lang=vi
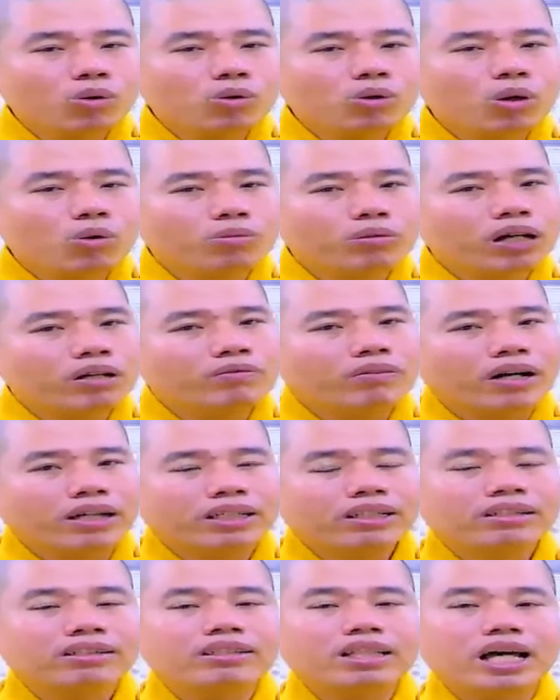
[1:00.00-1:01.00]
tu cùng lễ
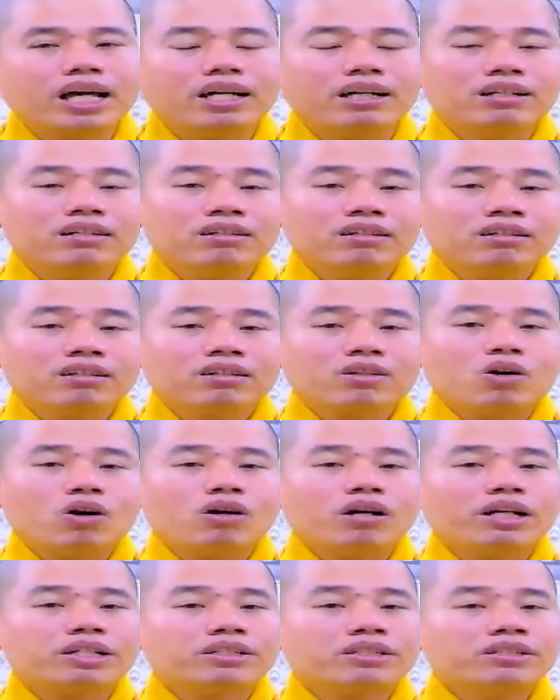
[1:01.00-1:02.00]
phật với người ta
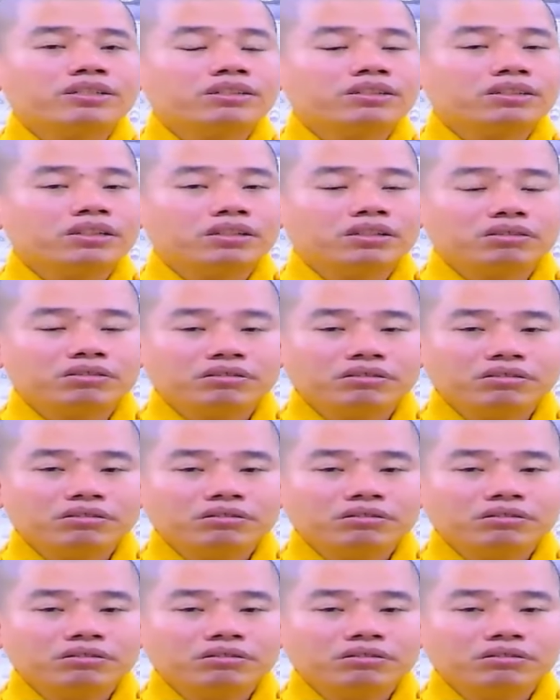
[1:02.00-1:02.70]
còn ngày xưa thì